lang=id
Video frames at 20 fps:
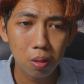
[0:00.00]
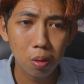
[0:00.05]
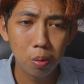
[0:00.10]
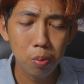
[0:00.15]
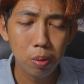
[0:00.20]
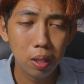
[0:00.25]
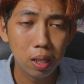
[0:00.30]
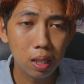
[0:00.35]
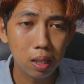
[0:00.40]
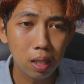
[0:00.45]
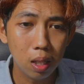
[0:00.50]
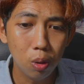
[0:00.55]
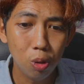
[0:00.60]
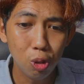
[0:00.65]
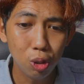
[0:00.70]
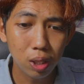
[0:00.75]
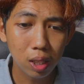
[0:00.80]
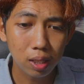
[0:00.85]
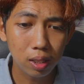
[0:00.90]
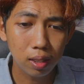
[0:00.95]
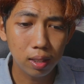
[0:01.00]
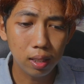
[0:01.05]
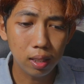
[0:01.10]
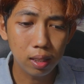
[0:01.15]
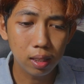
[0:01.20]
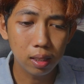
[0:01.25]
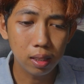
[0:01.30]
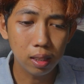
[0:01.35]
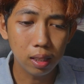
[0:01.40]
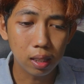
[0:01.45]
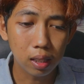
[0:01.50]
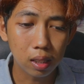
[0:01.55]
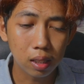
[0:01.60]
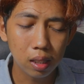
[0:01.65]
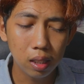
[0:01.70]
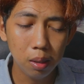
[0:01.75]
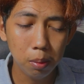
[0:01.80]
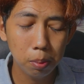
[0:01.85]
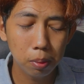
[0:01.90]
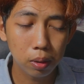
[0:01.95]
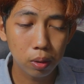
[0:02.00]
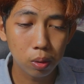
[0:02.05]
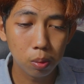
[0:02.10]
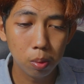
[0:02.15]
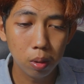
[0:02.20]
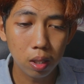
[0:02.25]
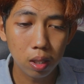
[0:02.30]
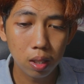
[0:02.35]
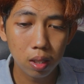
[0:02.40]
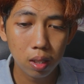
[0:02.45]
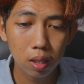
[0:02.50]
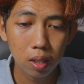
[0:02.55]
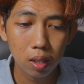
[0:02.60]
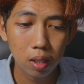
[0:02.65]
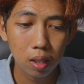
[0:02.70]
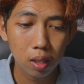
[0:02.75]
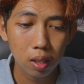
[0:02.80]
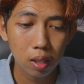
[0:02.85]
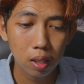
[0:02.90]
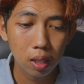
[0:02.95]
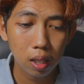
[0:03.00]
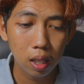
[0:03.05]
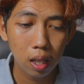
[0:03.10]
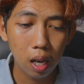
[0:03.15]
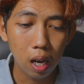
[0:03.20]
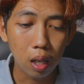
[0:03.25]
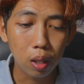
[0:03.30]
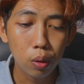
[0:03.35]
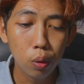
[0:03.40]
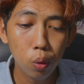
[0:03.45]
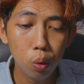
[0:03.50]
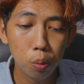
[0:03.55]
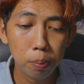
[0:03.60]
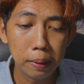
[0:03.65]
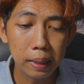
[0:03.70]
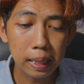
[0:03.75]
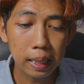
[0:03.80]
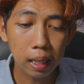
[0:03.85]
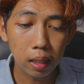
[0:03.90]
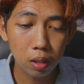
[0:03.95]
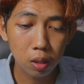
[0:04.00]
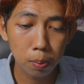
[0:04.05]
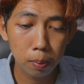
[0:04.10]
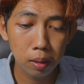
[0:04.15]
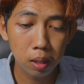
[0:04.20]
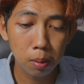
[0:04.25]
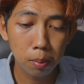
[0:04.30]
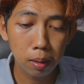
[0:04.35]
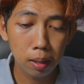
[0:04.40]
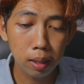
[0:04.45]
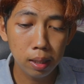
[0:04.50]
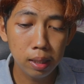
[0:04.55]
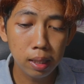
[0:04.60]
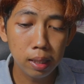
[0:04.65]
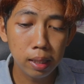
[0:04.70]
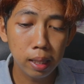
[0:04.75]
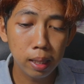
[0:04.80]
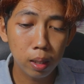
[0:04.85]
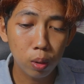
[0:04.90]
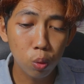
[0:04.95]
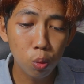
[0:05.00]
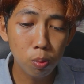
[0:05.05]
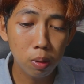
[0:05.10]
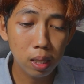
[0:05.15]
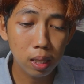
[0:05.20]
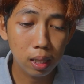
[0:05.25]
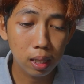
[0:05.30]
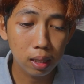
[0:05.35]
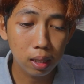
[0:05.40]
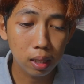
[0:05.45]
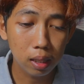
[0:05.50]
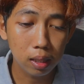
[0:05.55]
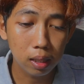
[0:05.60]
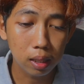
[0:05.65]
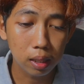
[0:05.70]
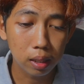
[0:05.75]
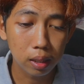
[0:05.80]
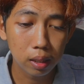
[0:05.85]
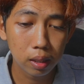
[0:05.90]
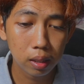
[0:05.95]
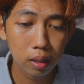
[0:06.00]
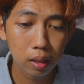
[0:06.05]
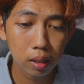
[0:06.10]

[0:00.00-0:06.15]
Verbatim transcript: Kok bilang gak usah sini kini ya Kenapa coba Aku melihat Spiderman di jendela rumah katanya.